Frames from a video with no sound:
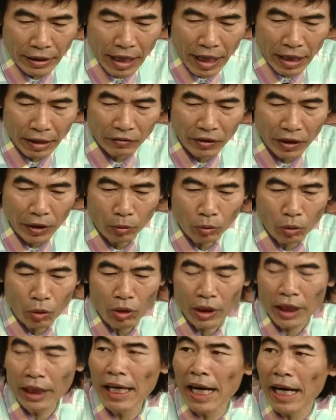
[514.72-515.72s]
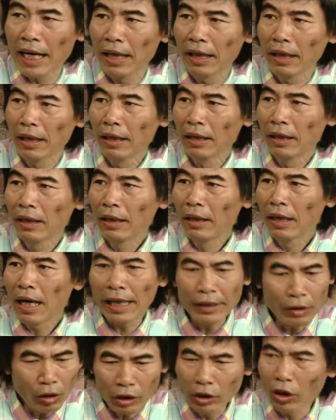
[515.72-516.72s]
thải về yếu tố kỹ năng
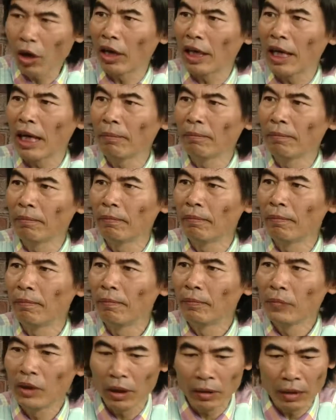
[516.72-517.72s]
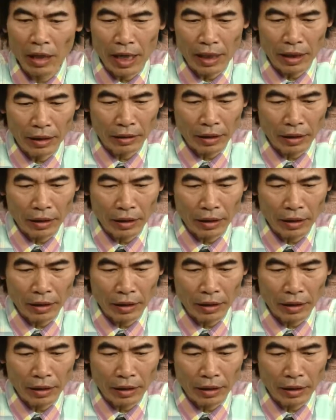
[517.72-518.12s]
anh nói giỏi lắm nhưng đây